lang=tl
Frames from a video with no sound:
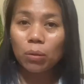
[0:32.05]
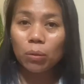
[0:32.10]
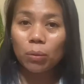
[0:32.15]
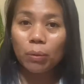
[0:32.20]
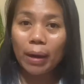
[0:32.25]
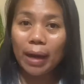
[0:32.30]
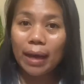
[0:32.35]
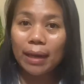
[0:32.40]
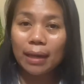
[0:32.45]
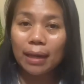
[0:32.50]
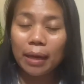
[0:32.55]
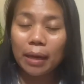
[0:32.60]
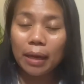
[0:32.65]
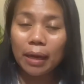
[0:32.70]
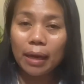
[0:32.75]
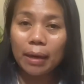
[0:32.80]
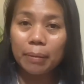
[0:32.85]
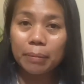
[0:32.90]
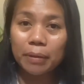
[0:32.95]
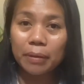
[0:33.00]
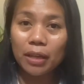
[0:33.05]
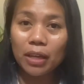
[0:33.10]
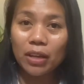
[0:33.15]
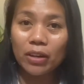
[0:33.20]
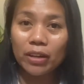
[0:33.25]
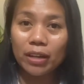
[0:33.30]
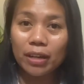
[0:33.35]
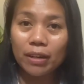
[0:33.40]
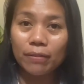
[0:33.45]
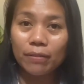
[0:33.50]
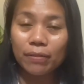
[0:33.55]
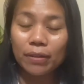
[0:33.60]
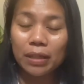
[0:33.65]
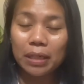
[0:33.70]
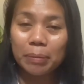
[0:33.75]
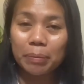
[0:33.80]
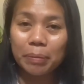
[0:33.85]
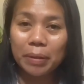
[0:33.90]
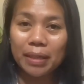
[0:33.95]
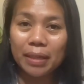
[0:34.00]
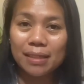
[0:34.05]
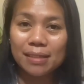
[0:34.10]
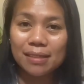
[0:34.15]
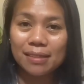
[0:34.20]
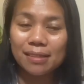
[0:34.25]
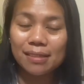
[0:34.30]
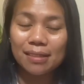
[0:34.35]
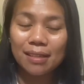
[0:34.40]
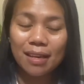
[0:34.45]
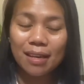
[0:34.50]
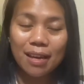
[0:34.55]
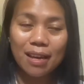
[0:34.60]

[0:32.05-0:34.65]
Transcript: while I am here in the Philippines.